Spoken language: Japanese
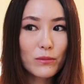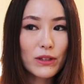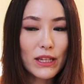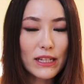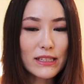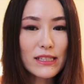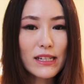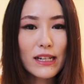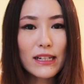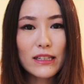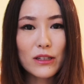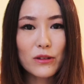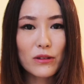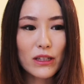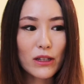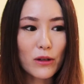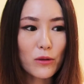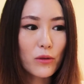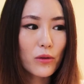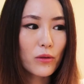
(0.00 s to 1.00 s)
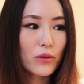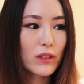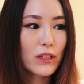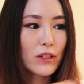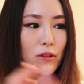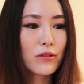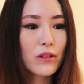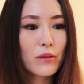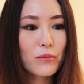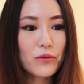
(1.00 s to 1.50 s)
もうね疲れた時はこういう
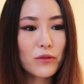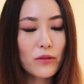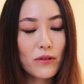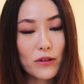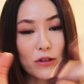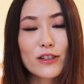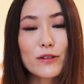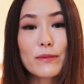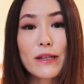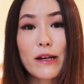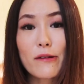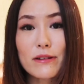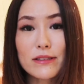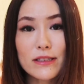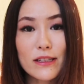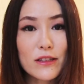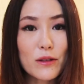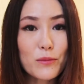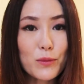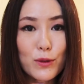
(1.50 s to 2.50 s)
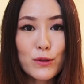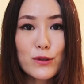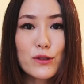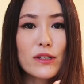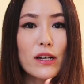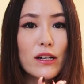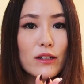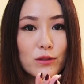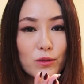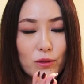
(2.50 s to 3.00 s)
いろんなものが組み合わさったものを
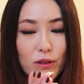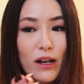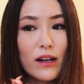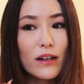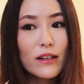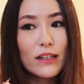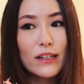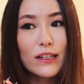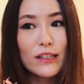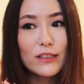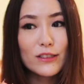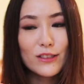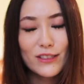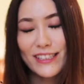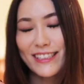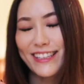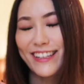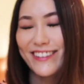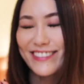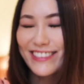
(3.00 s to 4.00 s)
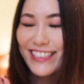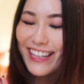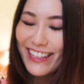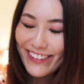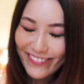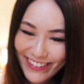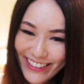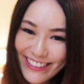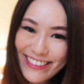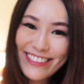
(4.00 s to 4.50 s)
使うのが好きでござ
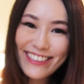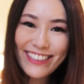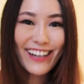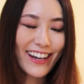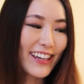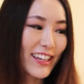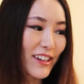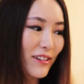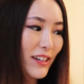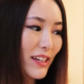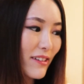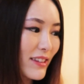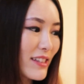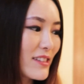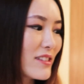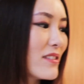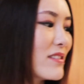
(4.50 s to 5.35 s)
いますはいこれはね